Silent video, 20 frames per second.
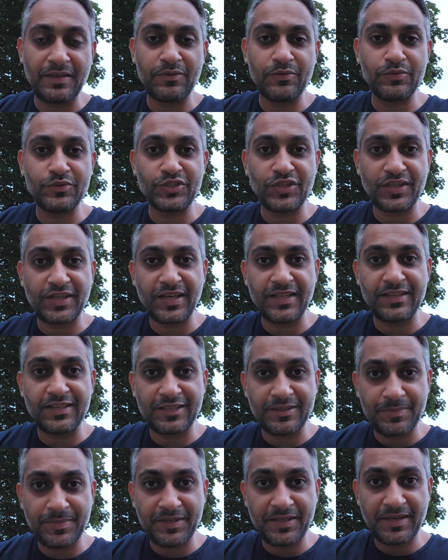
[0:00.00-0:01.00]
والشركات
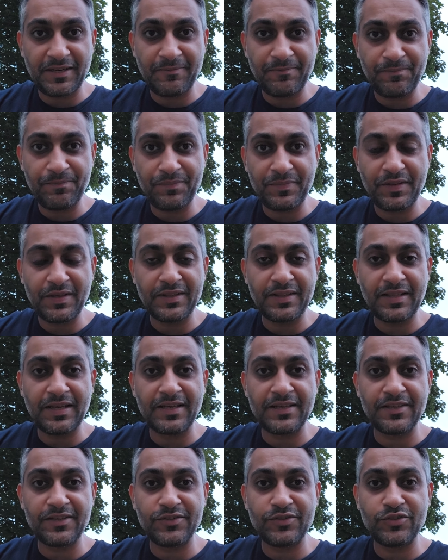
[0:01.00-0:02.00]
الكبيرة
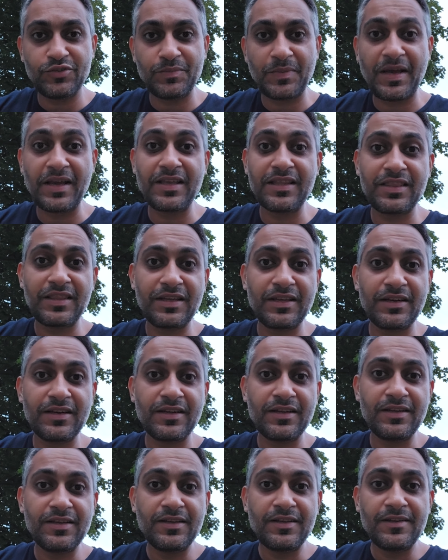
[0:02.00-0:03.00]
تلاقي عندهم أكثر
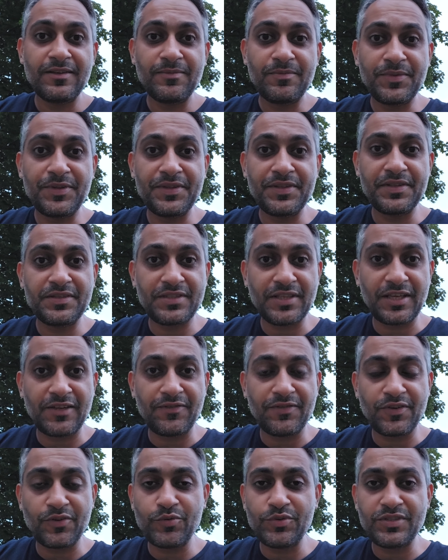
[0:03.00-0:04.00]
من
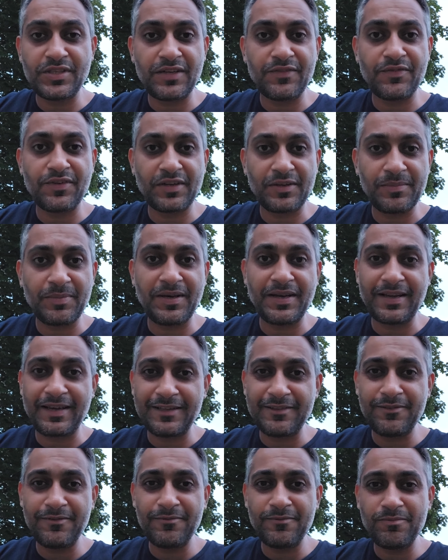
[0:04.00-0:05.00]
سيرفر هو سيرفر عبارة
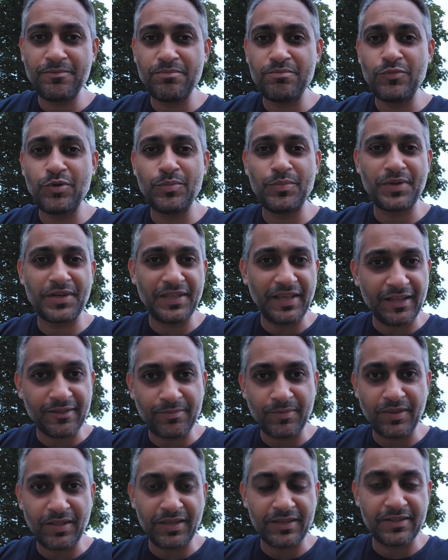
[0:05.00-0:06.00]
عن
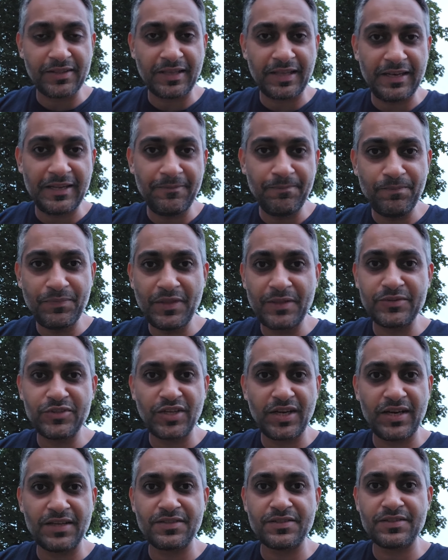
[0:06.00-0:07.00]
ميموريات مثلا نتكلم
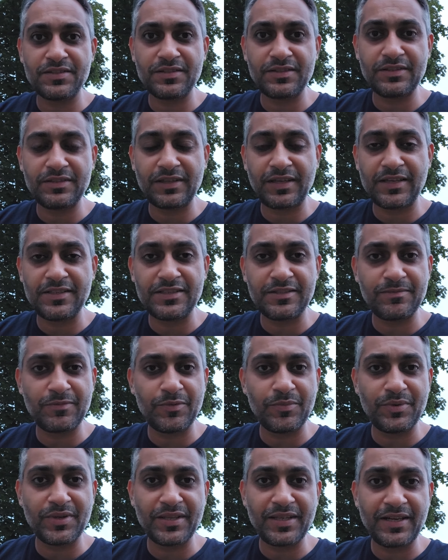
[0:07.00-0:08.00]
جهاز يخزن
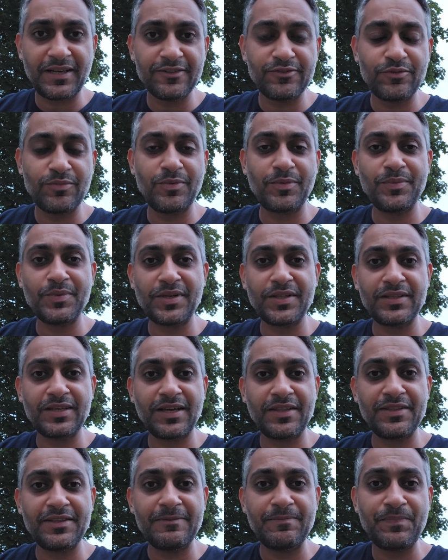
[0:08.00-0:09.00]
ميموريات والميموريات
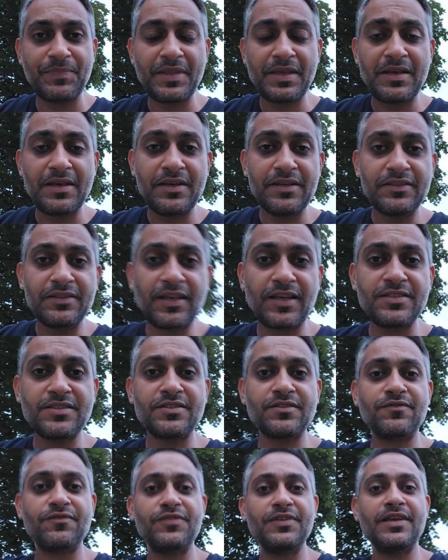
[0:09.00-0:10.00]
هذه
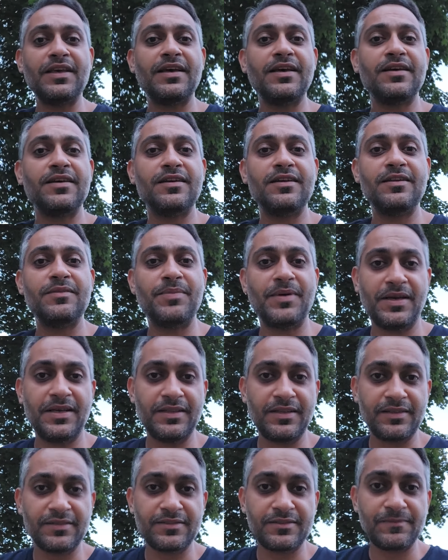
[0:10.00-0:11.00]
تخزن فيها
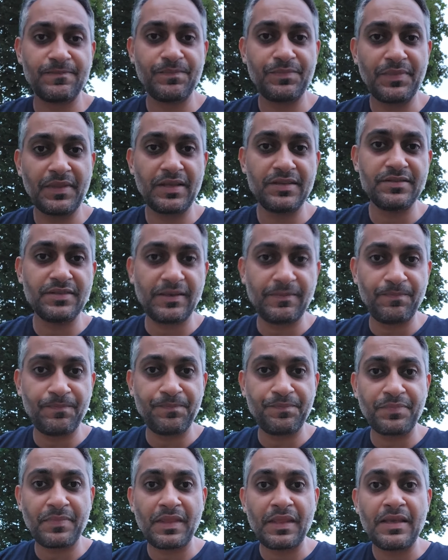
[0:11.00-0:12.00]
البيانات زين
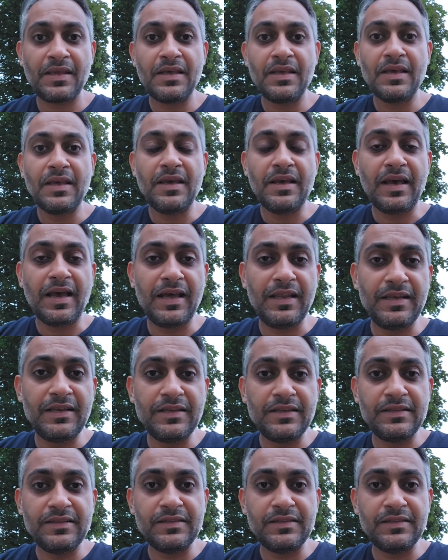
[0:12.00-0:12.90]
هل